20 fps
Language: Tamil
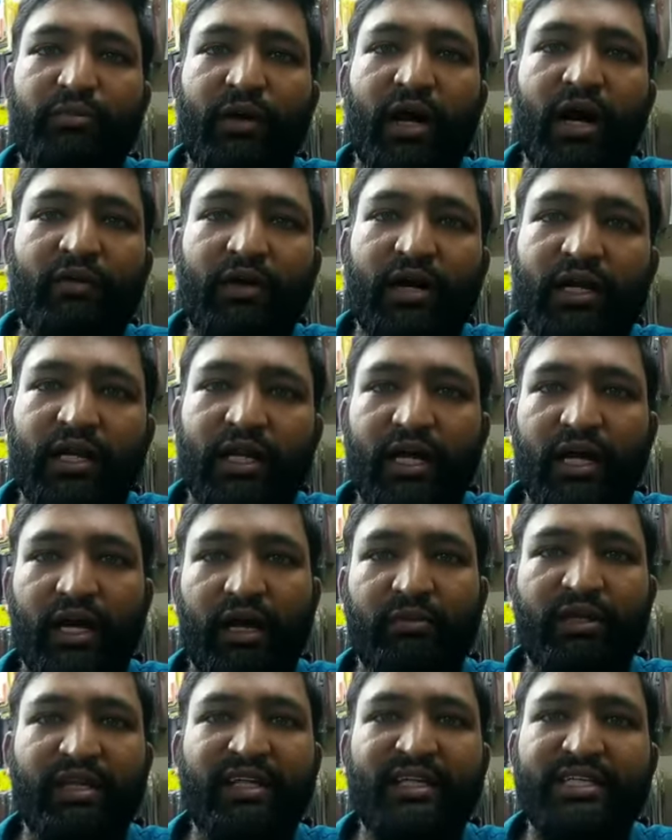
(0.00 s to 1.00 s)
பாவாடை
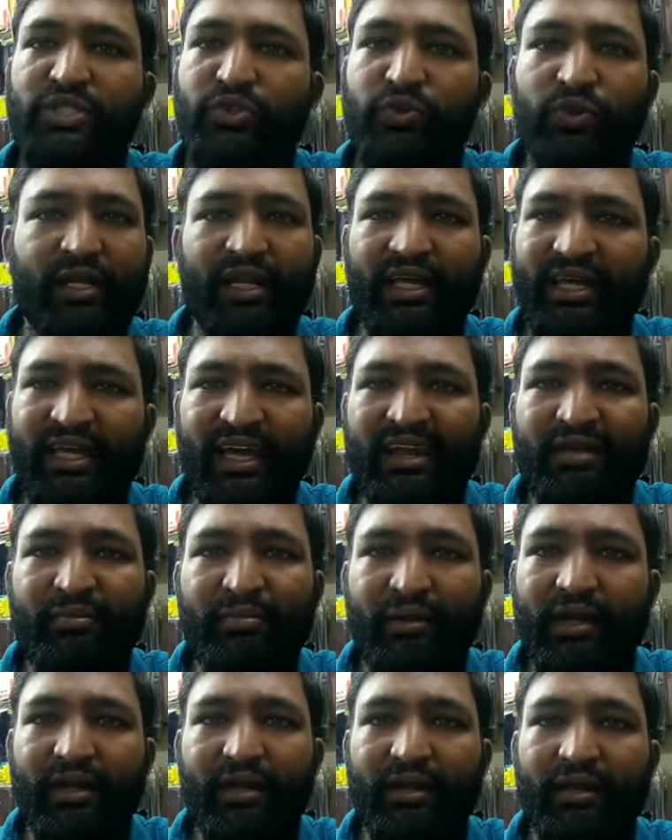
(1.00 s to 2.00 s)
அப்படின்னு கிறிஸ்துவர்கள் கேலி
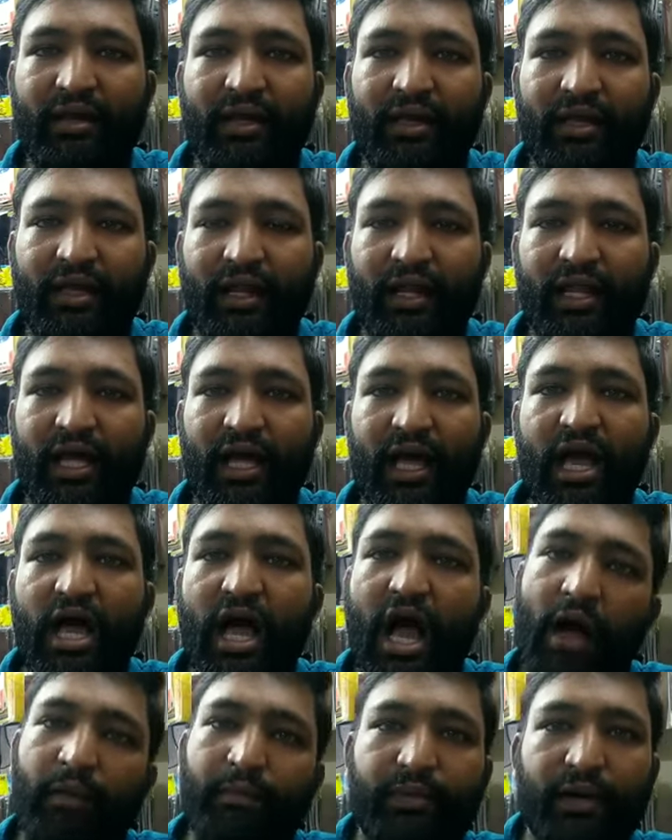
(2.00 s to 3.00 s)
பண்ணிட்டு இருக்காங்கல்ல
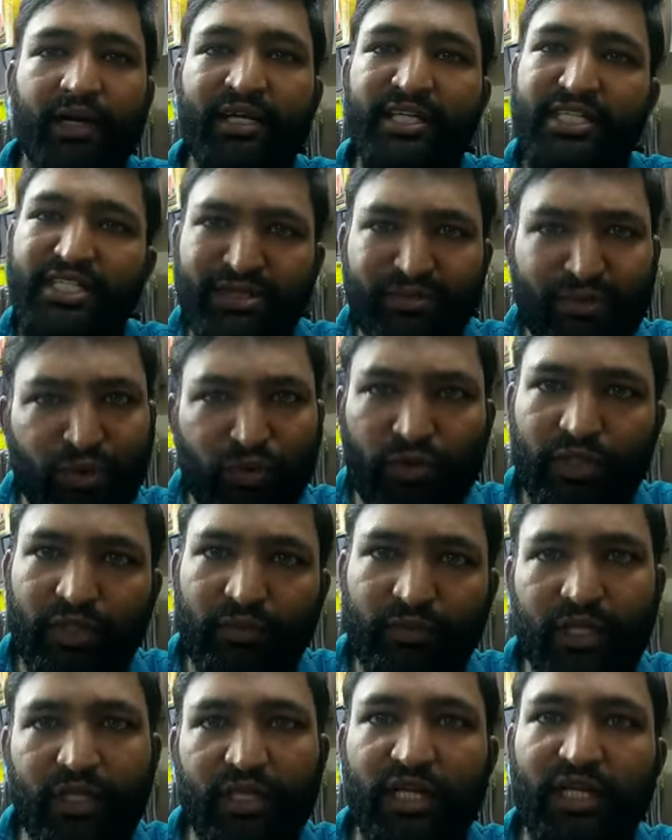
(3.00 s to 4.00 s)
அப்போ கிறிஸ்துவன்
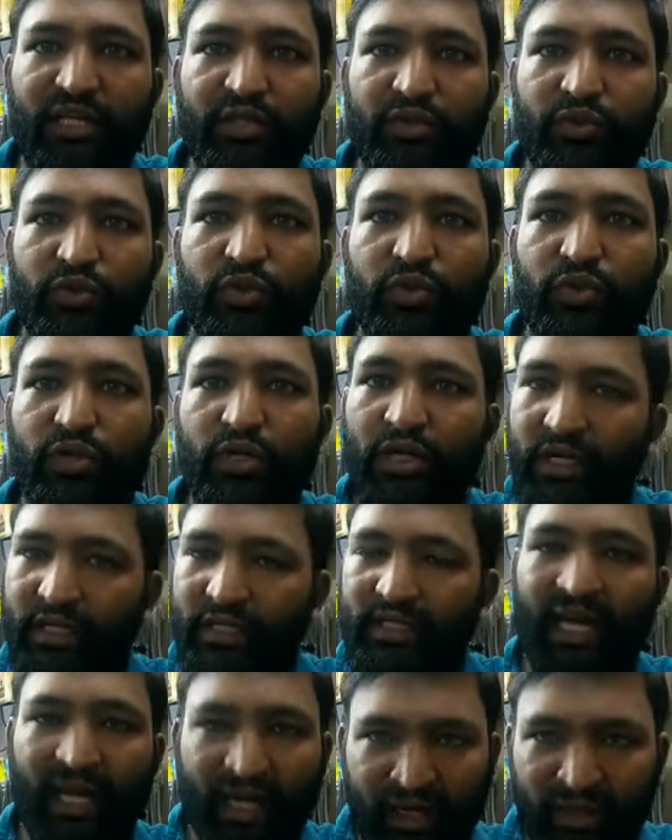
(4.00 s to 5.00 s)
கொடுத்த பேர் தானே இந்து
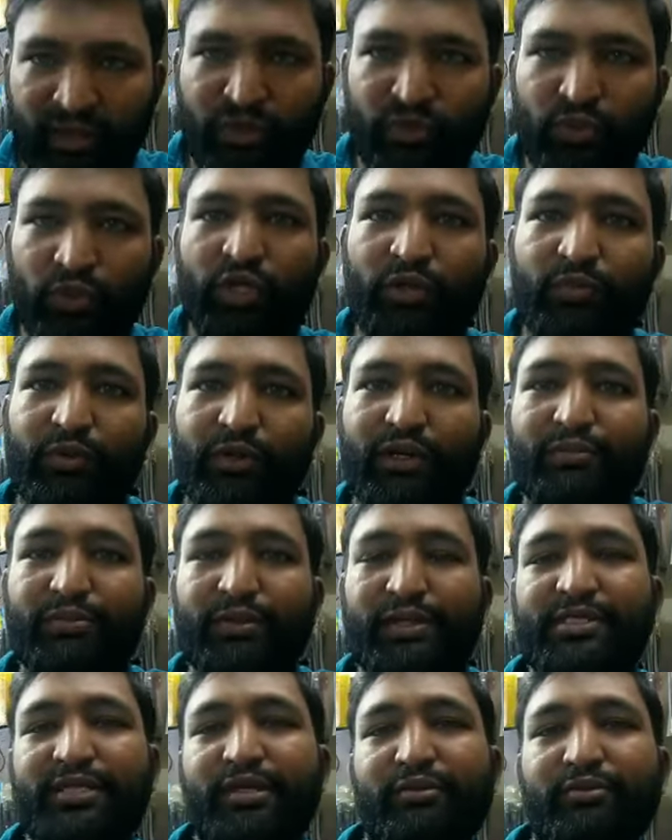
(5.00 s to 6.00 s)
டக்குன்னு தூக்கி போட்டால்
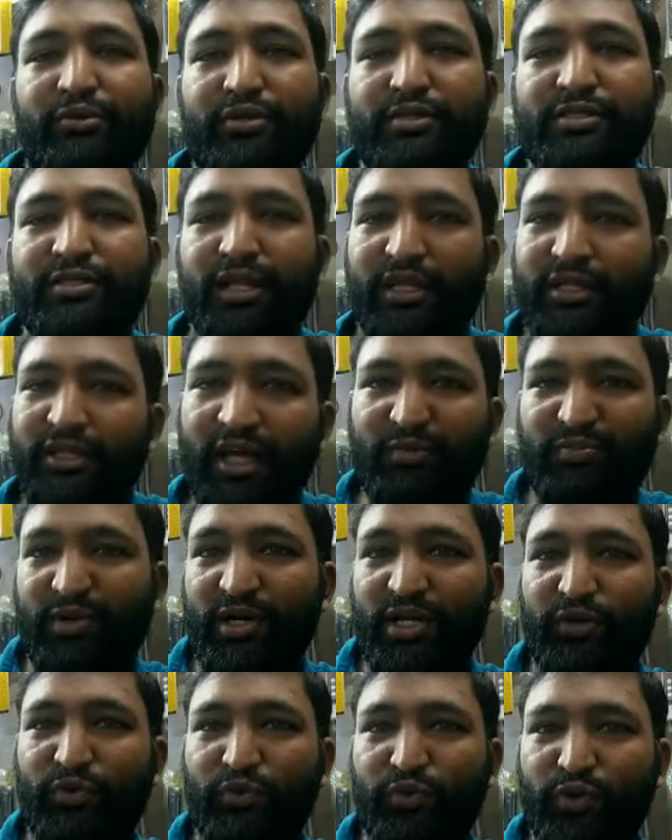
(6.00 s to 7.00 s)
பிரச்சனை முடிஞ்சில்ல
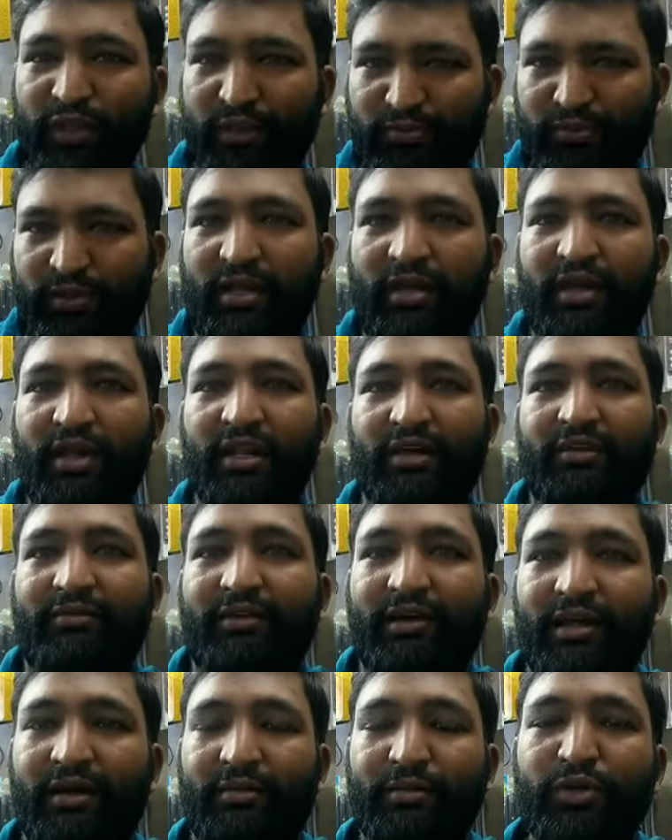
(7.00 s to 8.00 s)
இந்தாப்பா நீ கொடுத்த பேரே எனக்கு
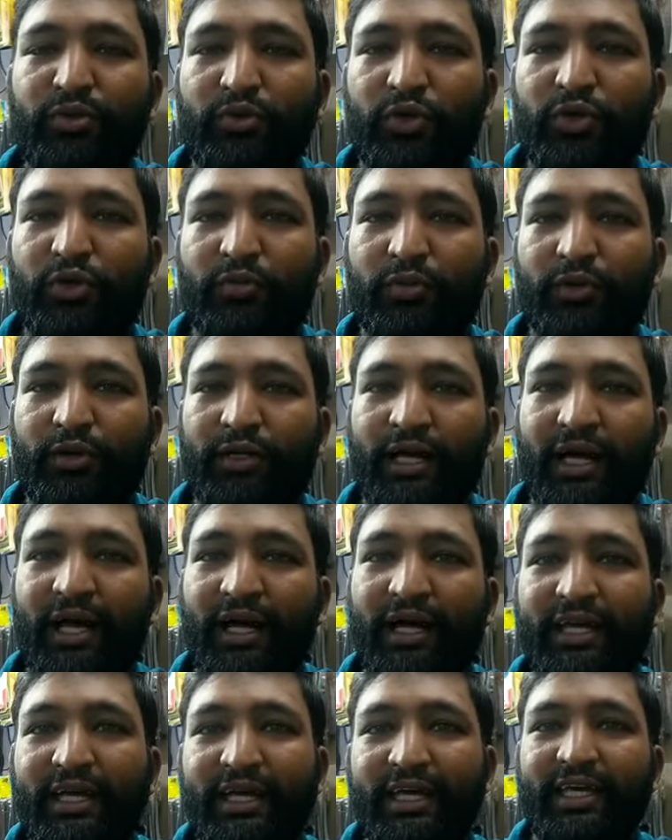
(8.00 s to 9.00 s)
வேணாம் அப்படின்னு தூக்கி
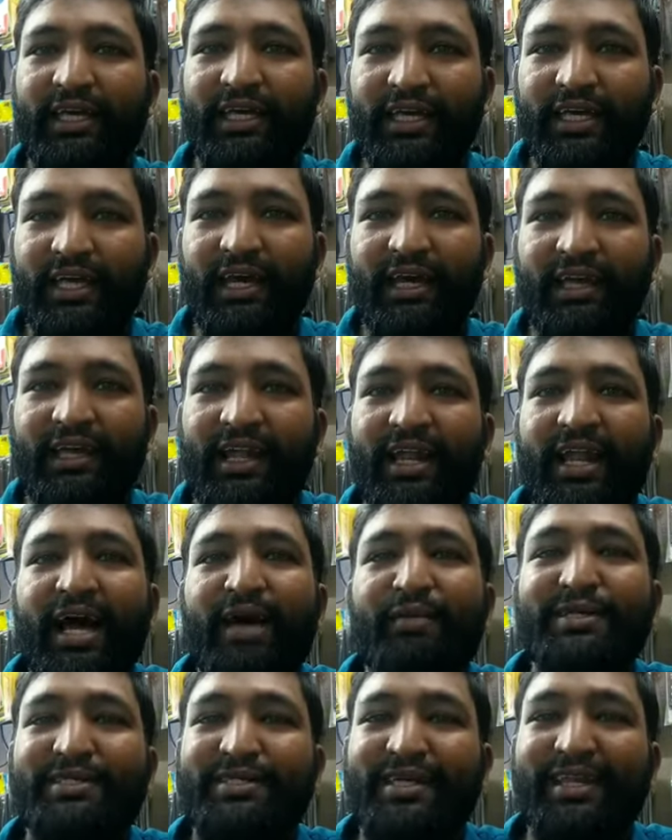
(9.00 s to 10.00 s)
போட்டால் இங்கே
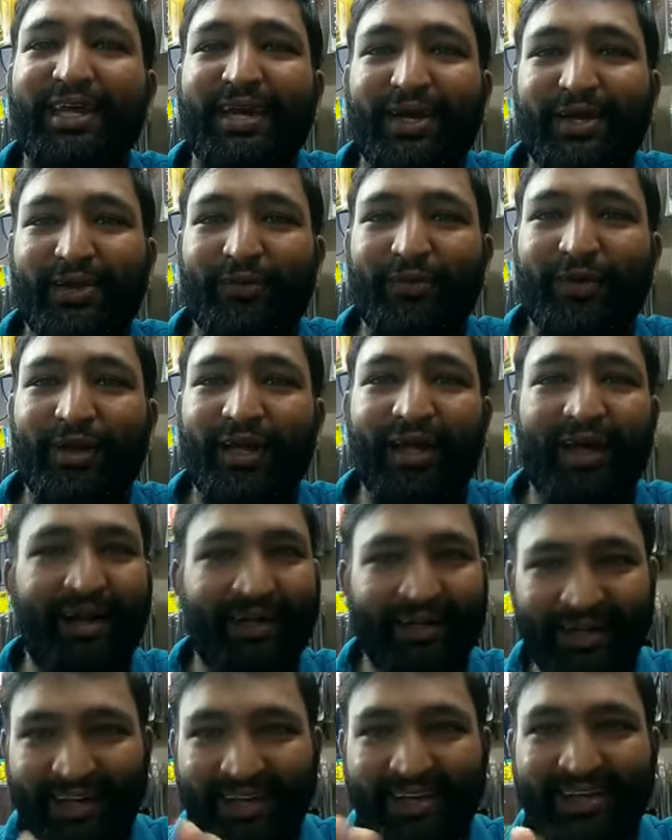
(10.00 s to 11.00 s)
எல்லாமே சரியாயிரும்ல
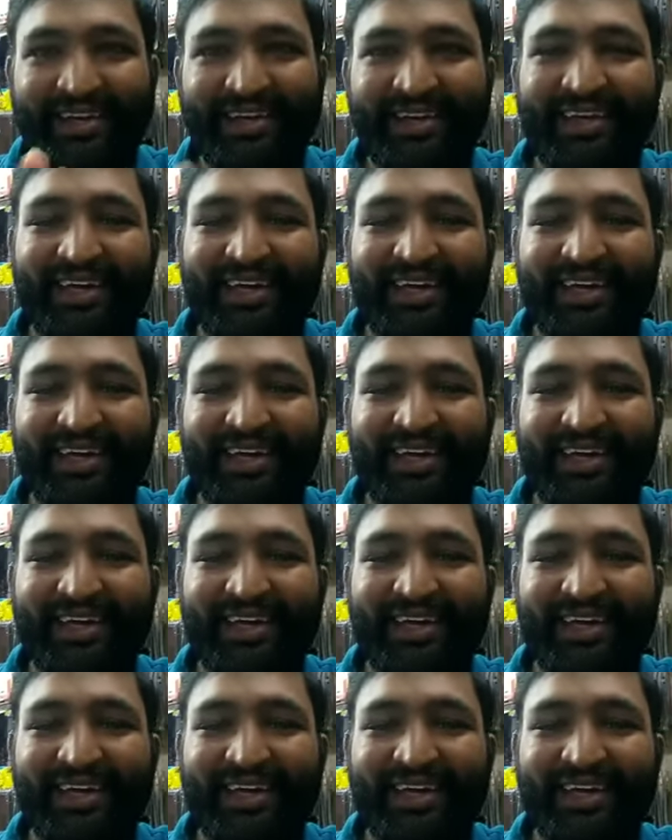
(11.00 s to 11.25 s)
ஆனால்